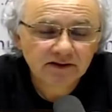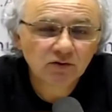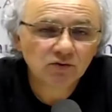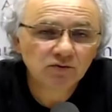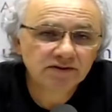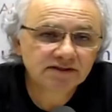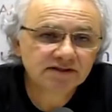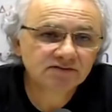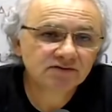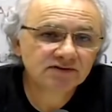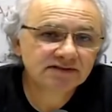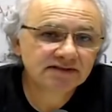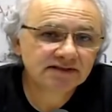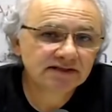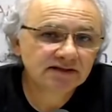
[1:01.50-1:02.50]
E com isso
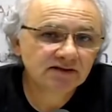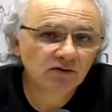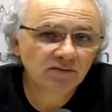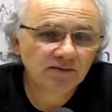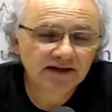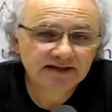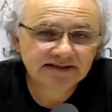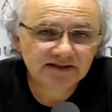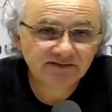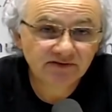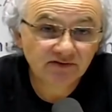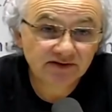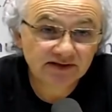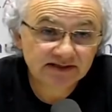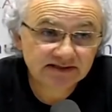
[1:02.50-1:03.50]
você começa a
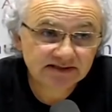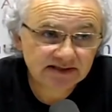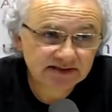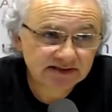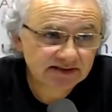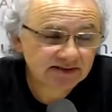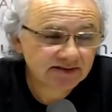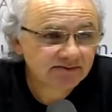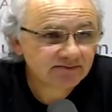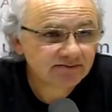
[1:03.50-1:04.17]
favorecer